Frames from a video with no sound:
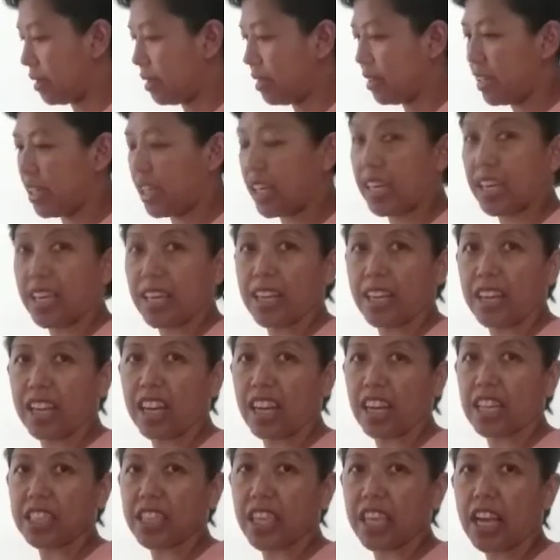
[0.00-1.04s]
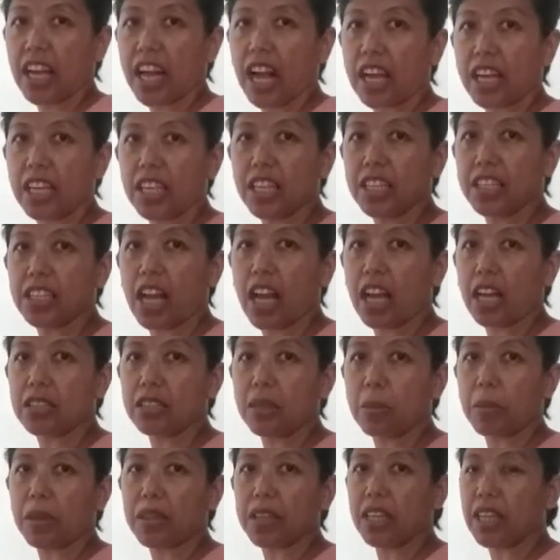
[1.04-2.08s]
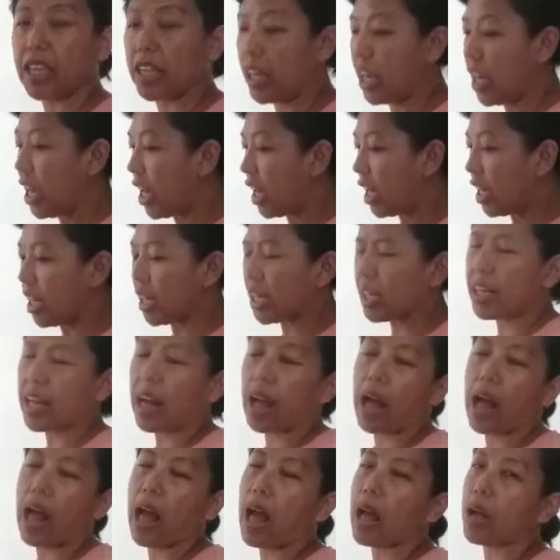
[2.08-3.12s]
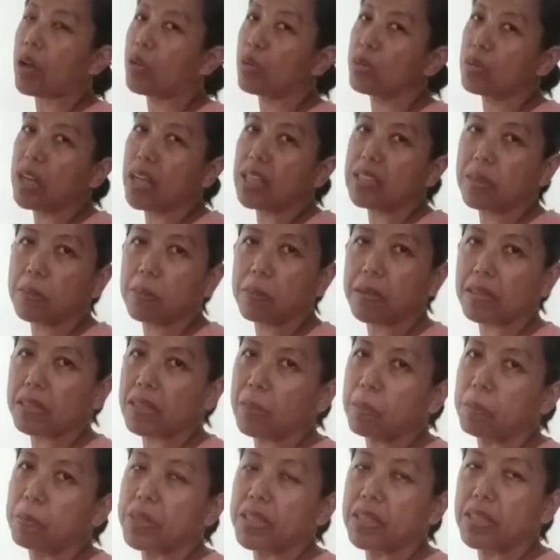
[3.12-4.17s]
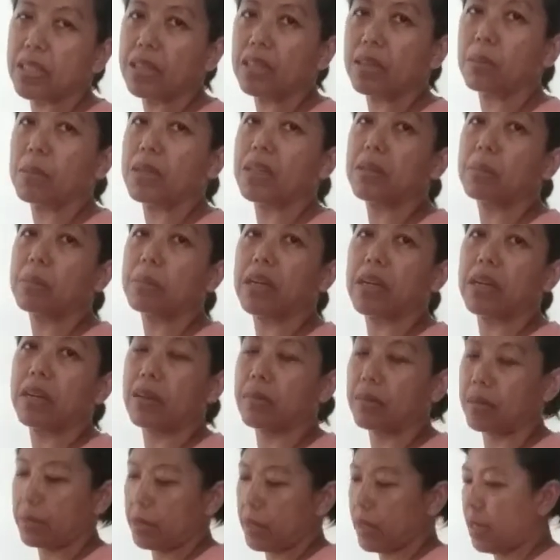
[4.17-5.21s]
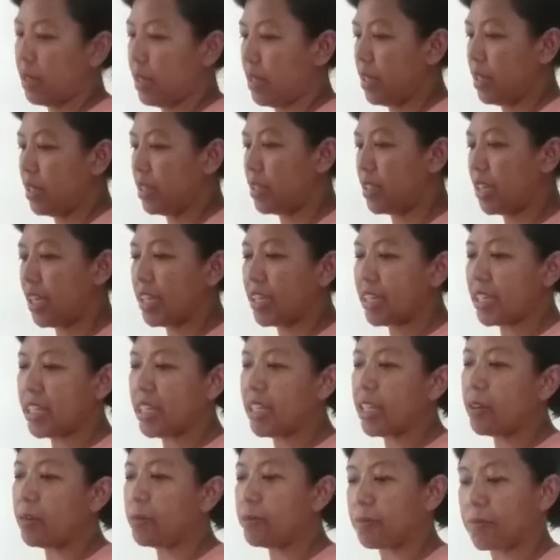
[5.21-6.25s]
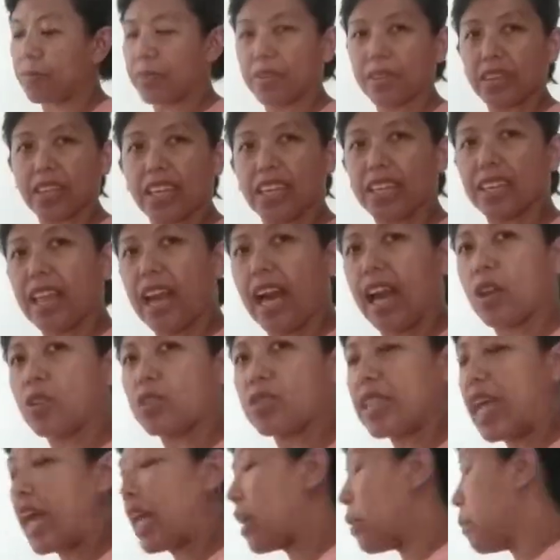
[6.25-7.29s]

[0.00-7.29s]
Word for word: nih nenek saya kakinya diangkat sampai ini. ini kakunya seperti besi teman-teman jadi kita harus tarik